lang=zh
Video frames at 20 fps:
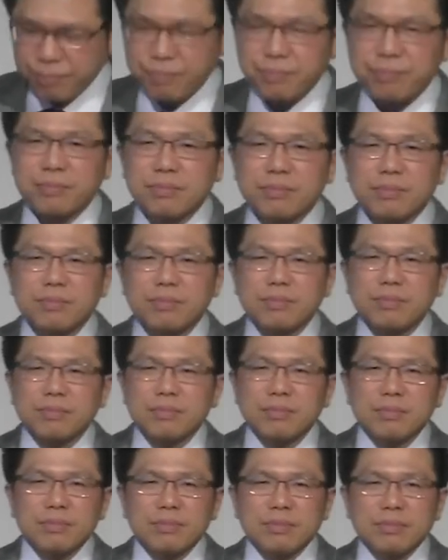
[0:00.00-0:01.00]
看到他
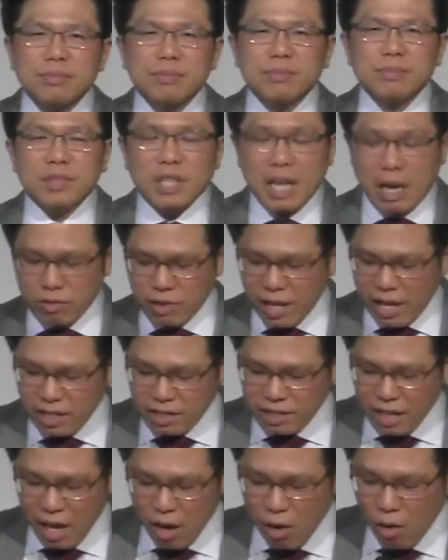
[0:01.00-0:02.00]
所受的压力，
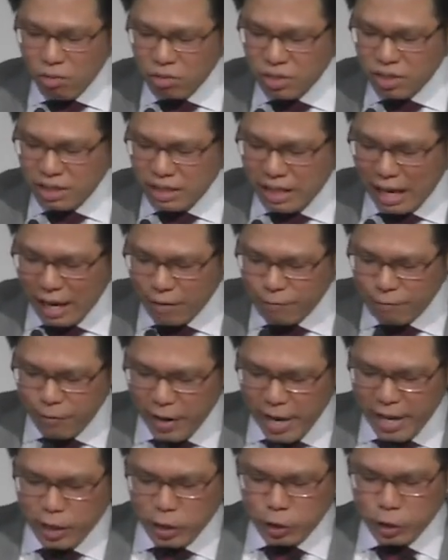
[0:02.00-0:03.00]
我们就可以看
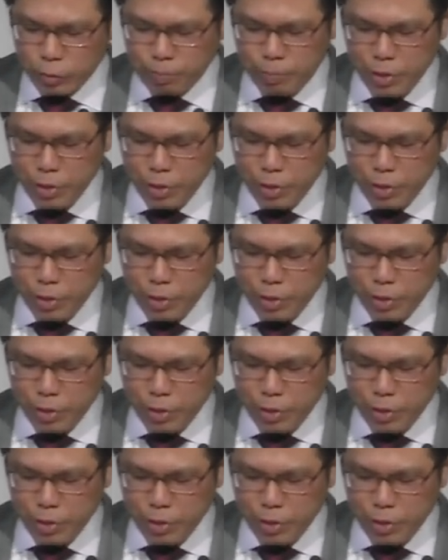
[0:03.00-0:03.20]
到，